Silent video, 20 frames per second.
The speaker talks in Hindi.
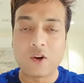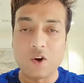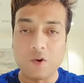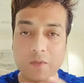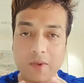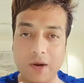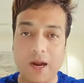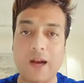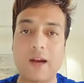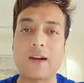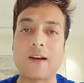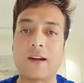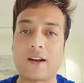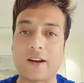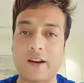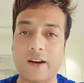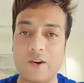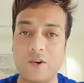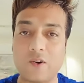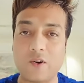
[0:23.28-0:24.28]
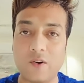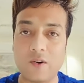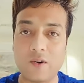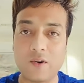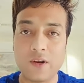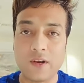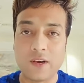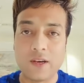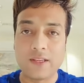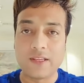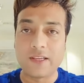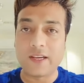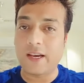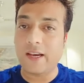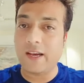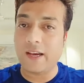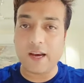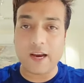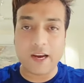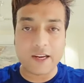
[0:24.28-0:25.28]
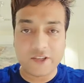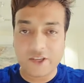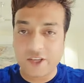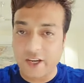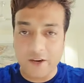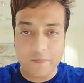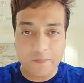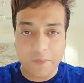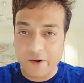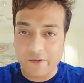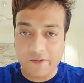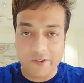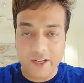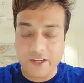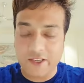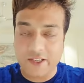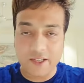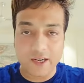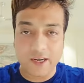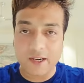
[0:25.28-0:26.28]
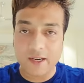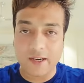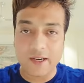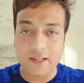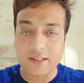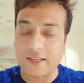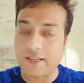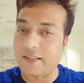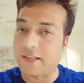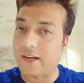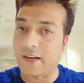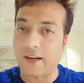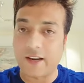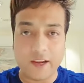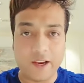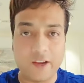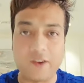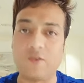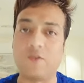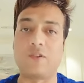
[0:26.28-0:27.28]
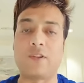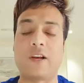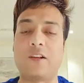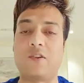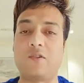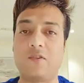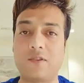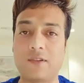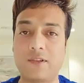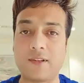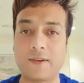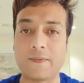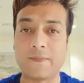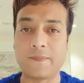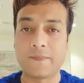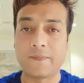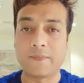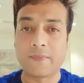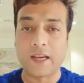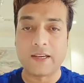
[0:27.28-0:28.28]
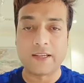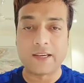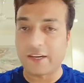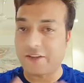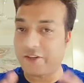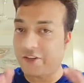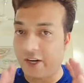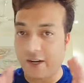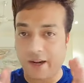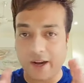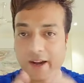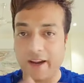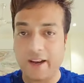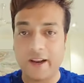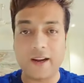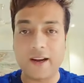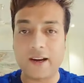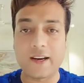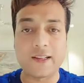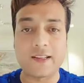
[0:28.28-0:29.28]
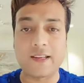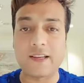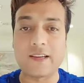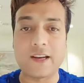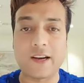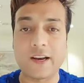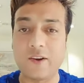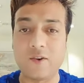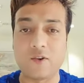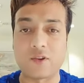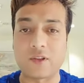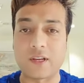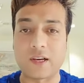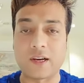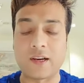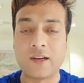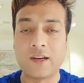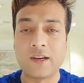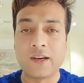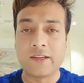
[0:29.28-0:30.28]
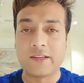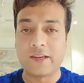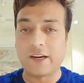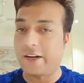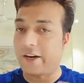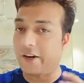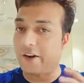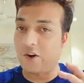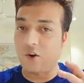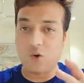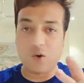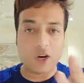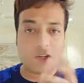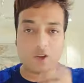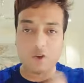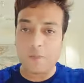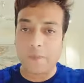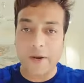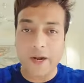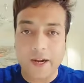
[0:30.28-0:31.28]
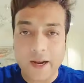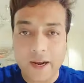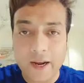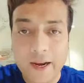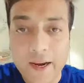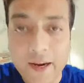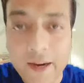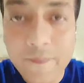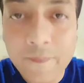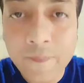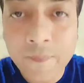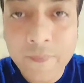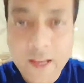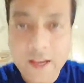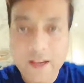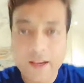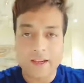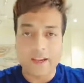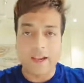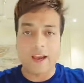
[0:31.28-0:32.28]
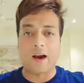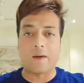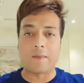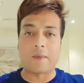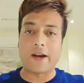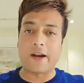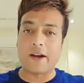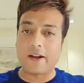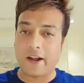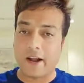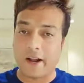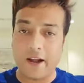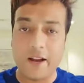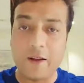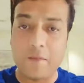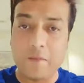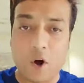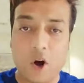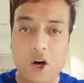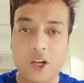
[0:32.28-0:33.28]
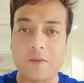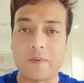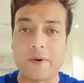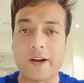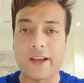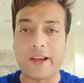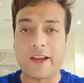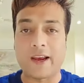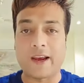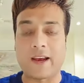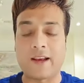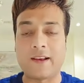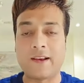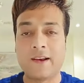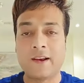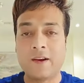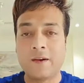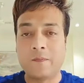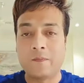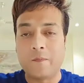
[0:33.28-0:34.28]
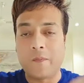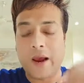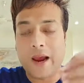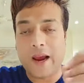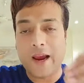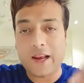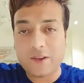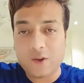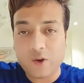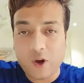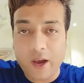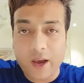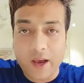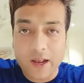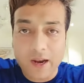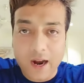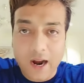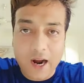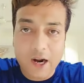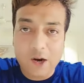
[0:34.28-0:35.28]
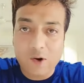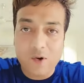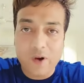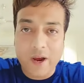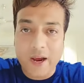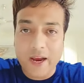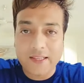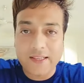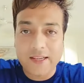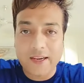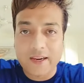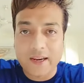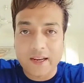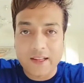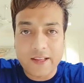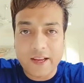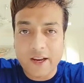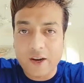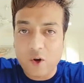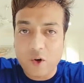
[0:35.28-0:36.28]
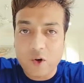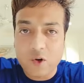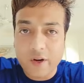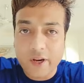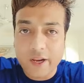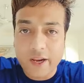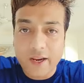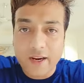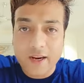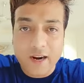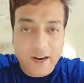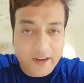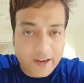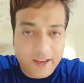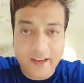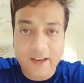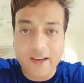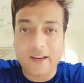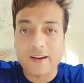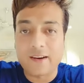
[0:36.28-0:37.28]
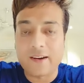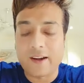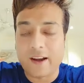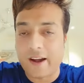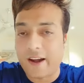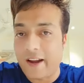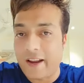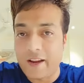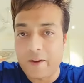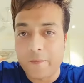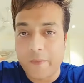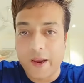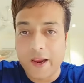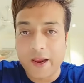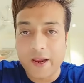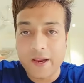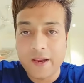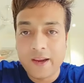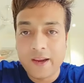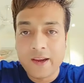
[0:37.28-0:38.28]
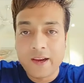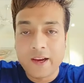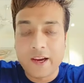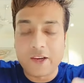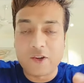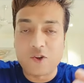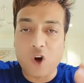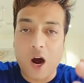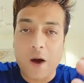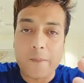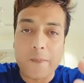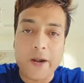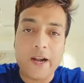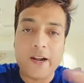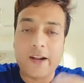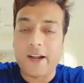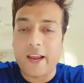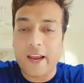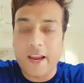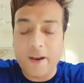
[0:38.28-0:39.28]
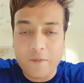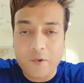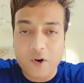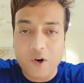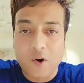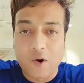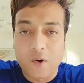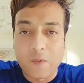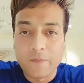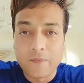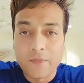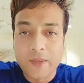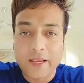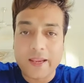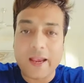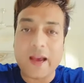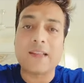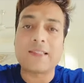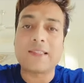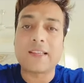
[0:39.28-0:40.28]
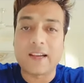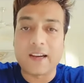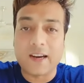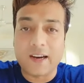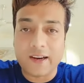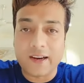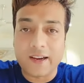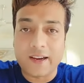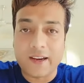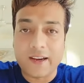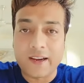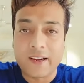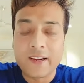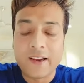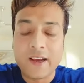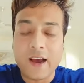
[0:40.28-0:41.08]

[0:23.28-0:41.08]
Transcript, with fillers: गुमराह कर रहे हो ये अच्छी परवरिश का नतीजा नहीं होता है दोस्त ये अच्छी ट्रेनिंग का नतीजा नहीं होता ये ढिंडोरा तो पीट रहे हैं कि हमारी ट्रेनिंग बहुत बढ़िया है मैं तो हैरान हूं ऐसे गंदे लोगों की घटिया ट्रेनिंग पे कि जो अपनी टीम को क्या सिखा रहे हैं